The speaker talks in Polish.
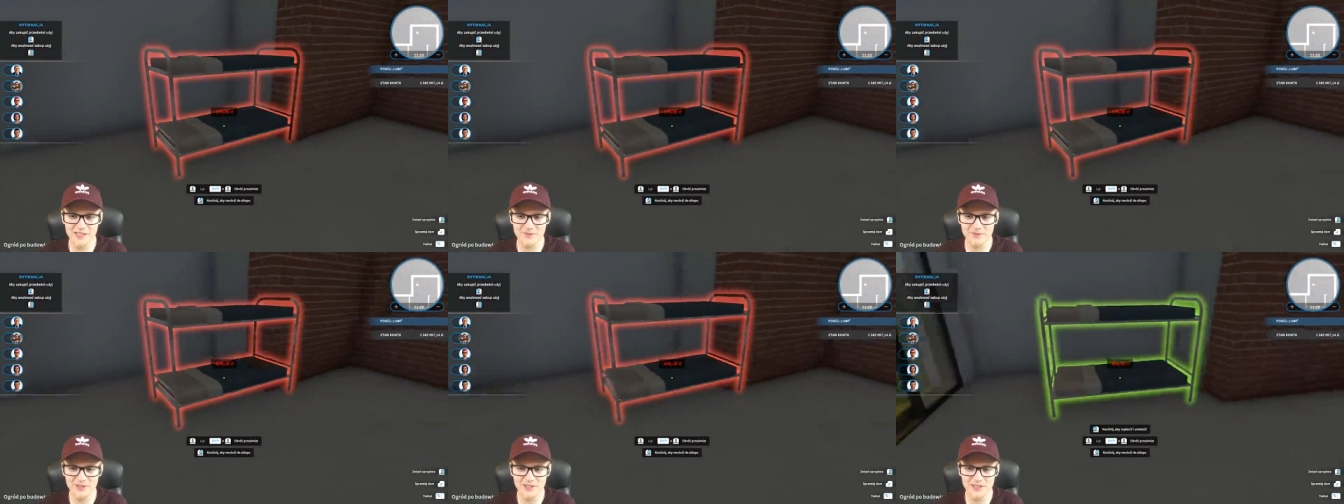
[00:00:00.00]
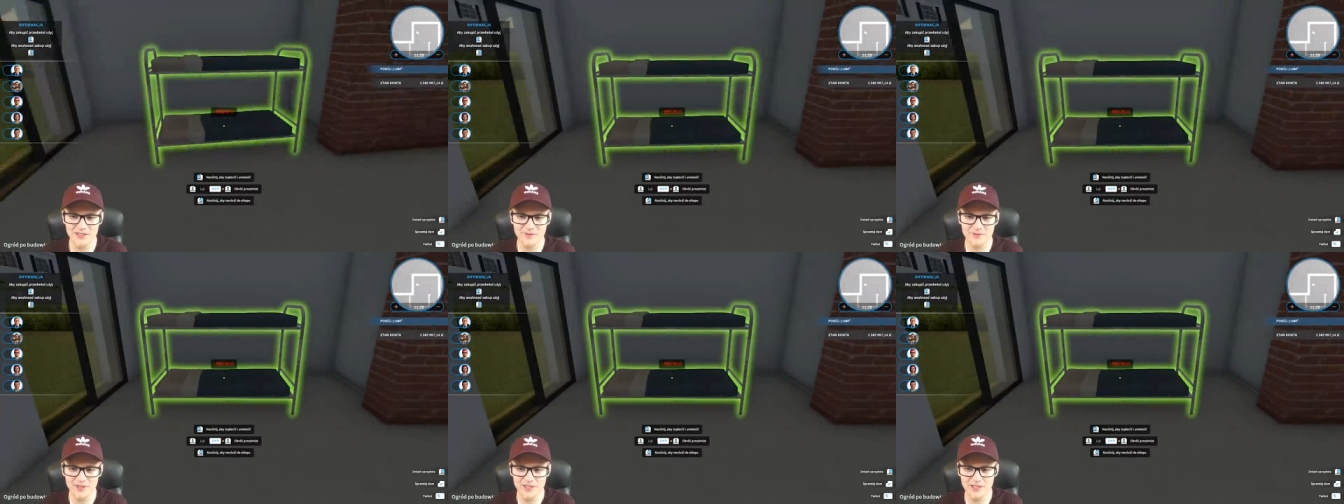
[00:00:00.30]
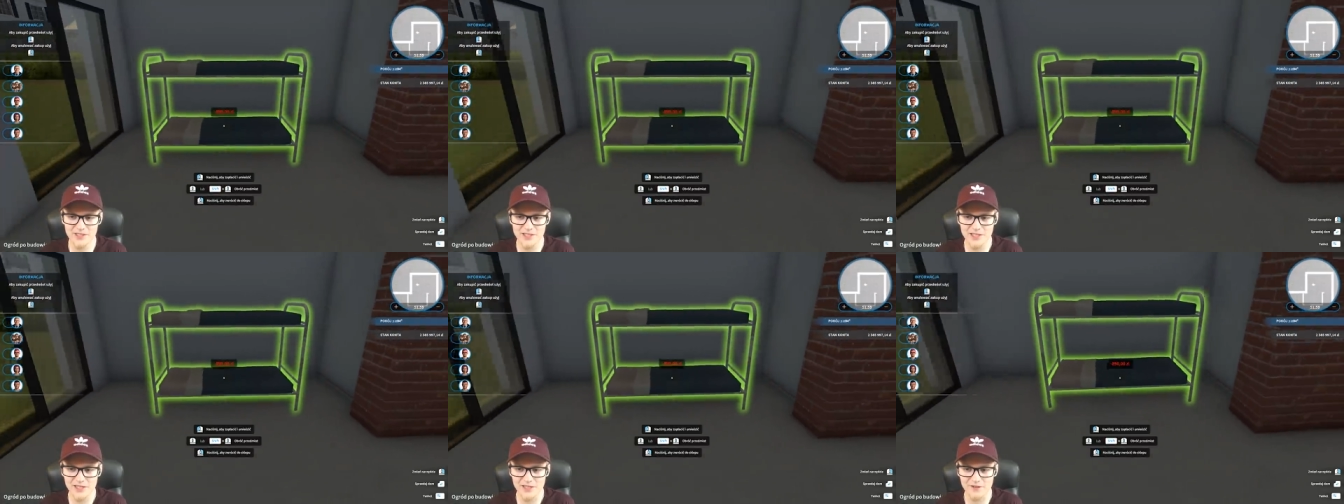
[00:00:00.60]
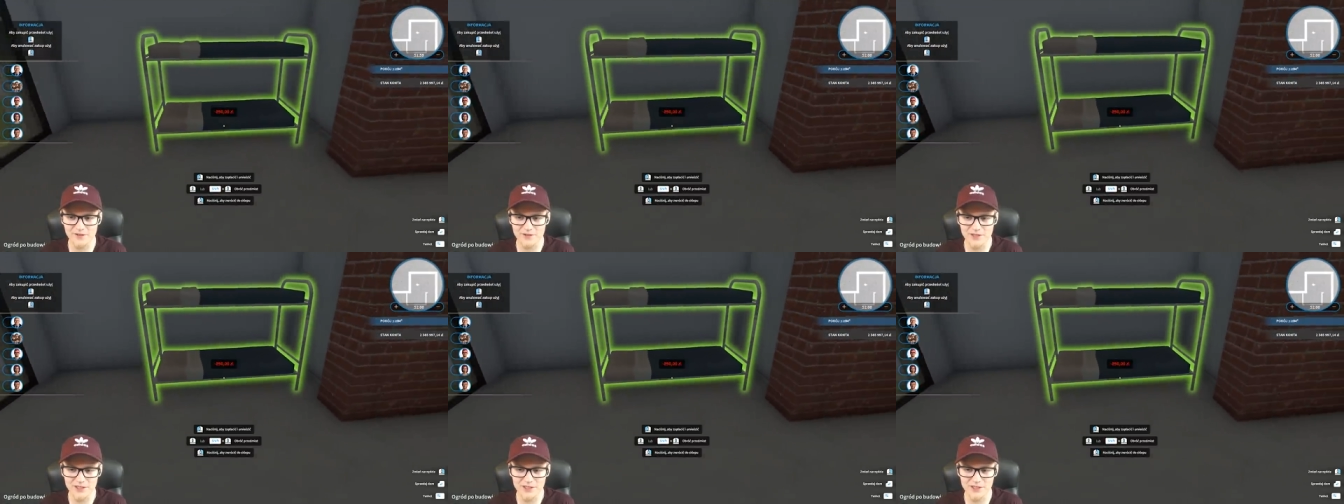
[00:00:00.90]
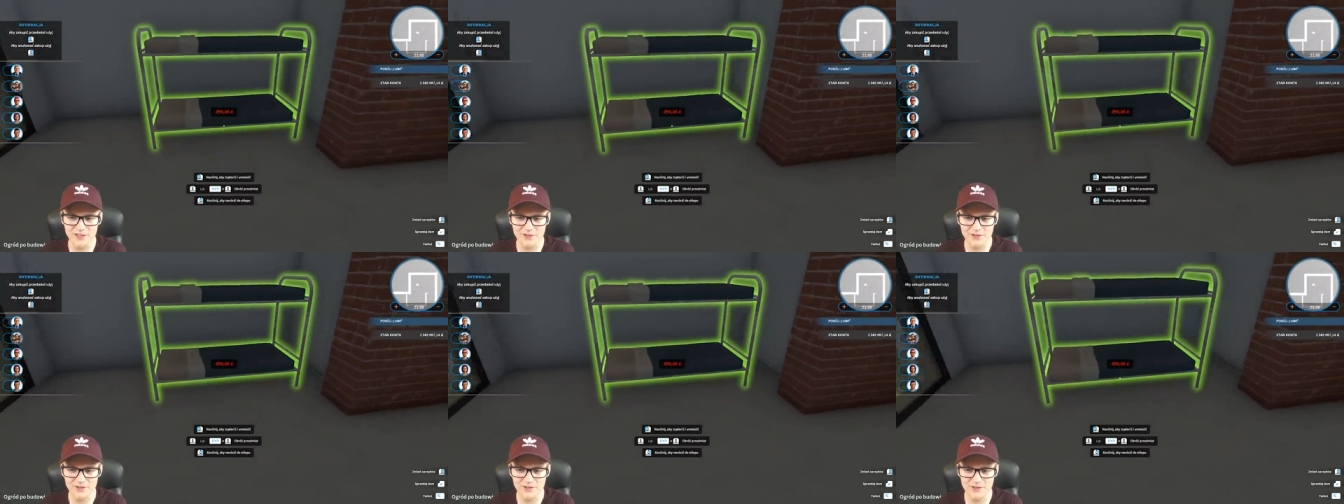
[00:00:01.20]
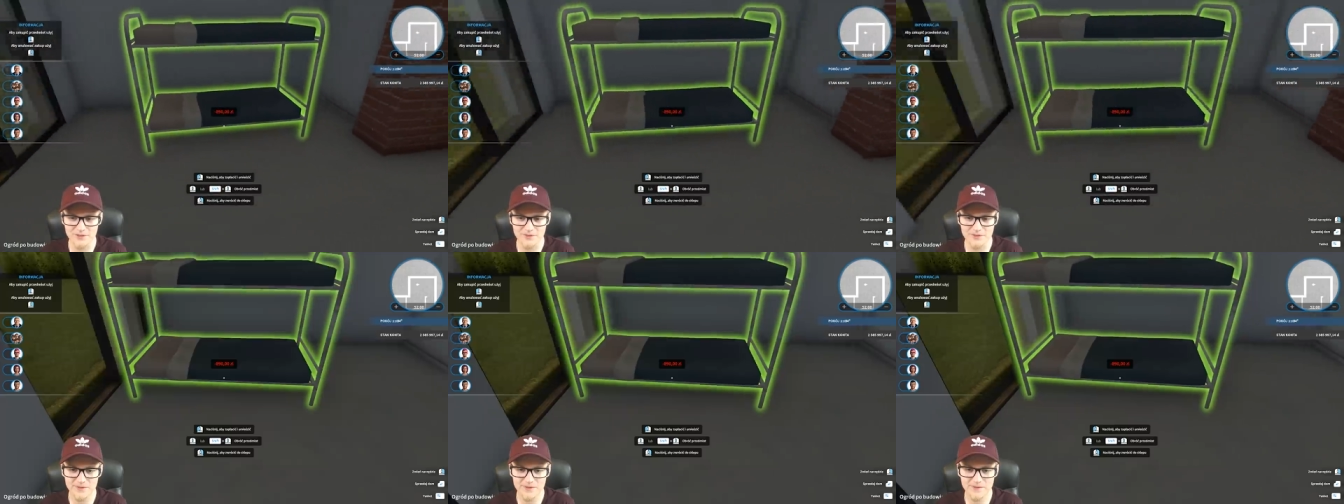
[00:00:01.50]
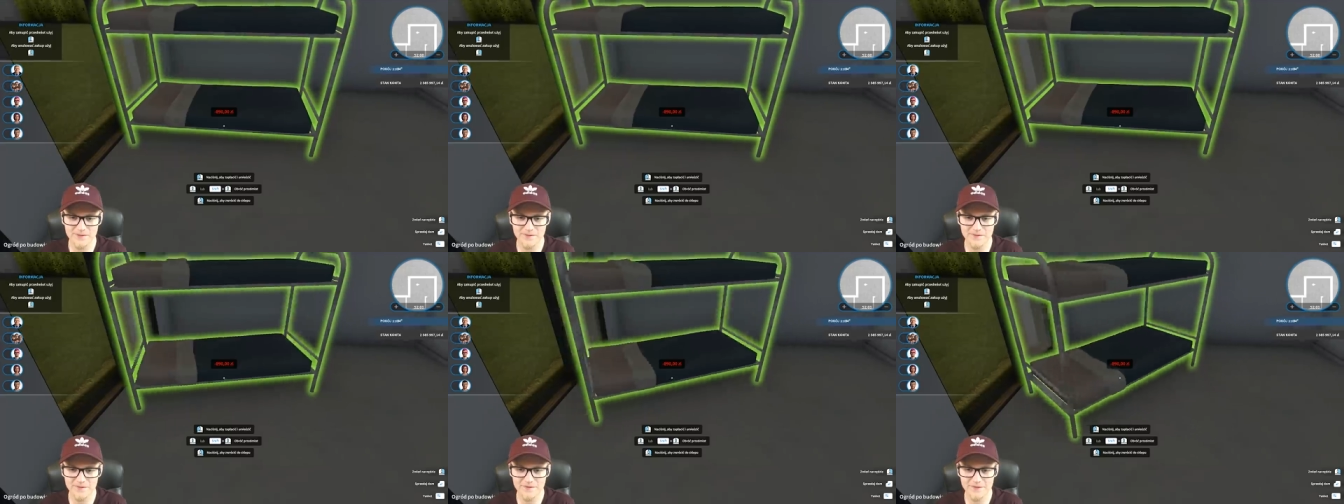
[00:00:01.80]
żeby się zmieścili w 6 osób.
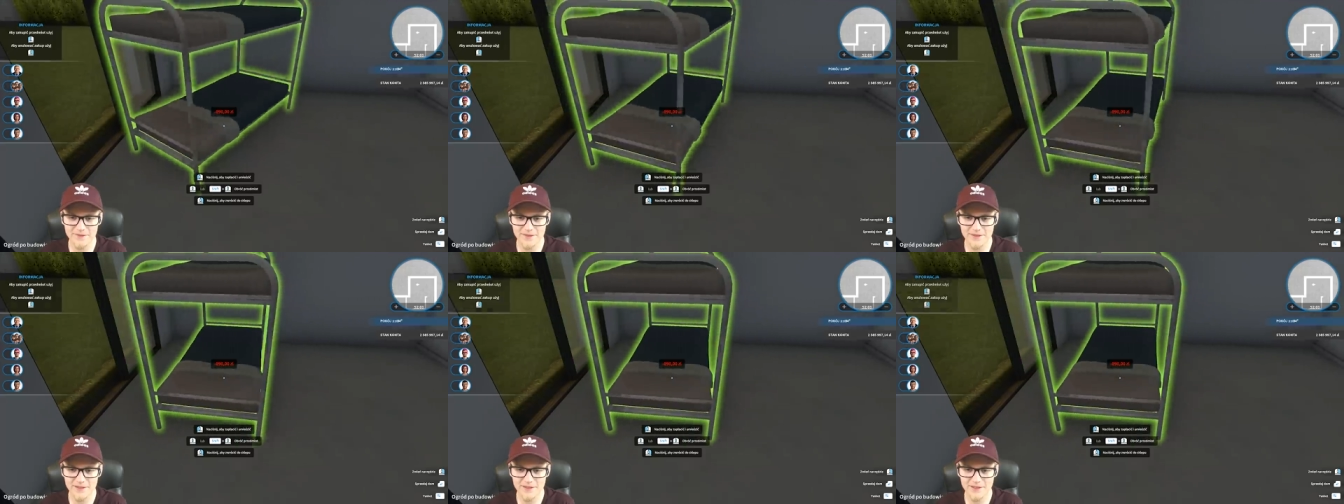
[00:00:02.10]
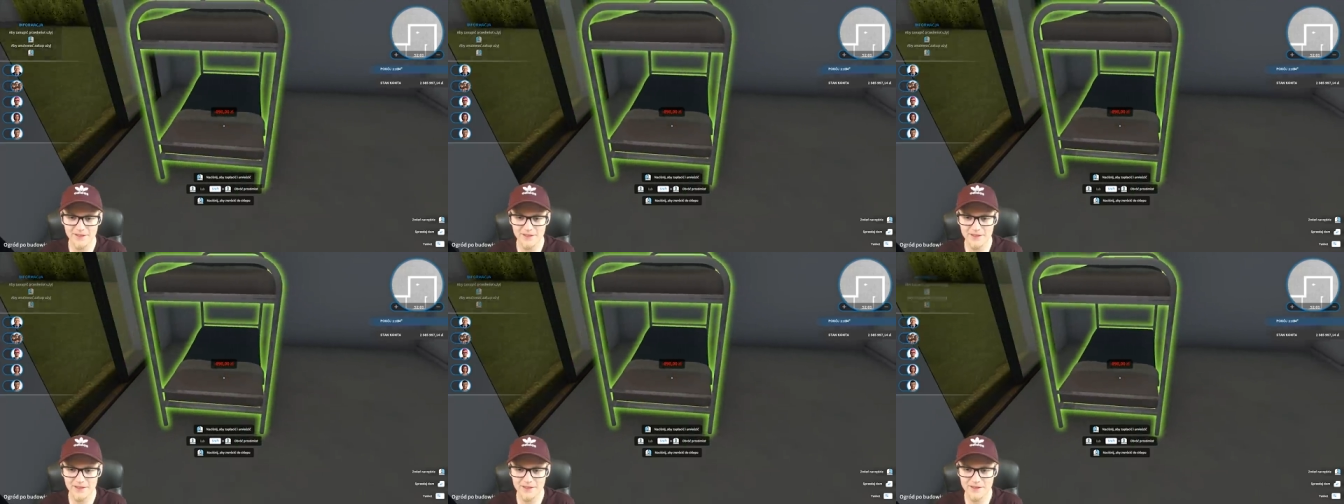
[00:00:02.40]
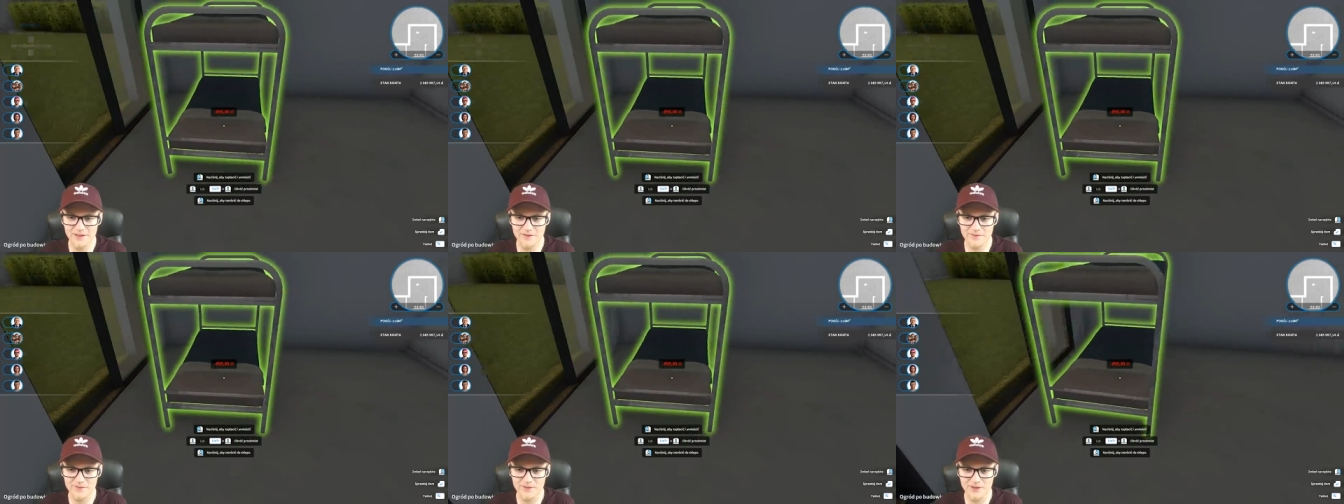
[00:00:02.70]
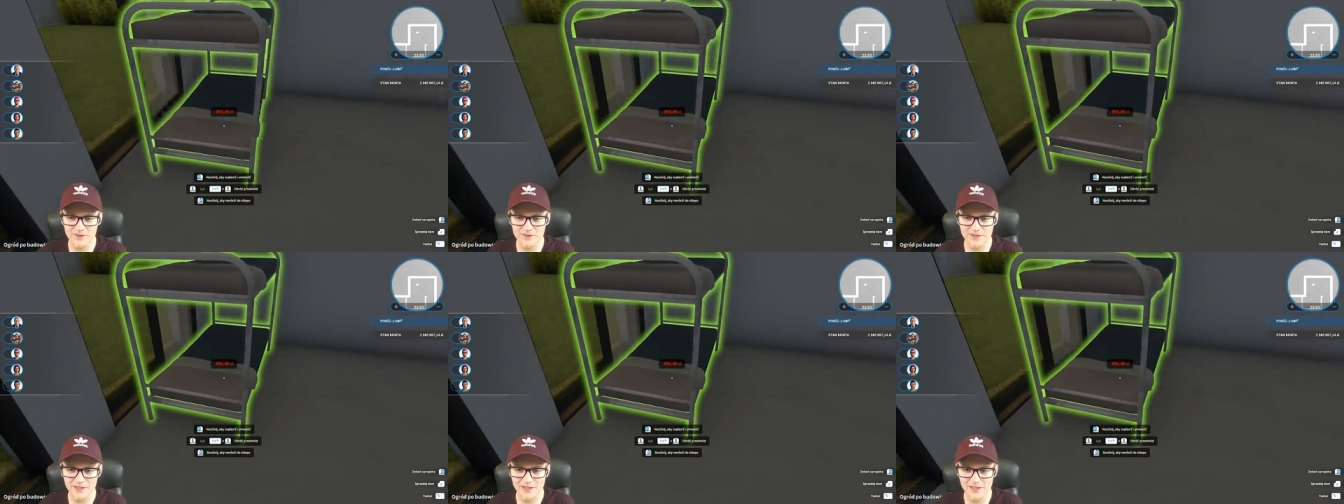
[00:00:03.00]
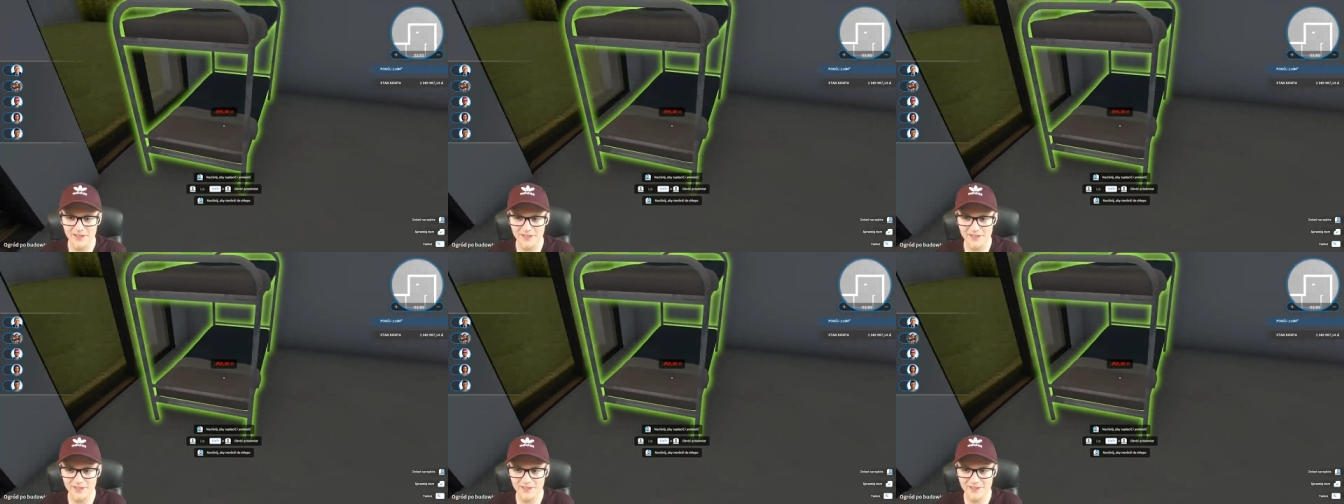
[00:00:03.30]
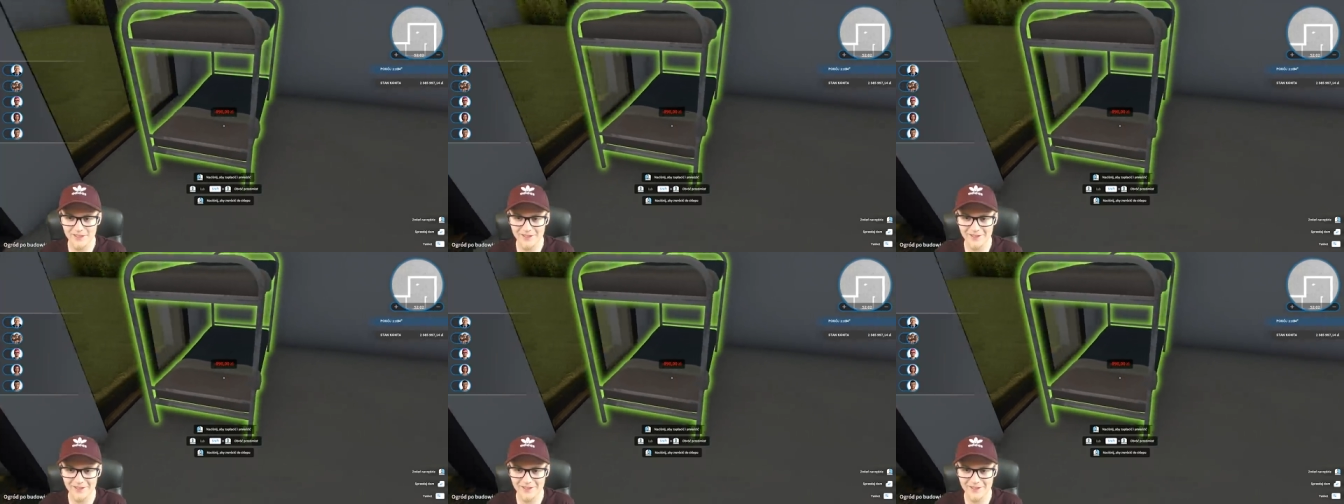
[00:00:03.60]
Powiem tak.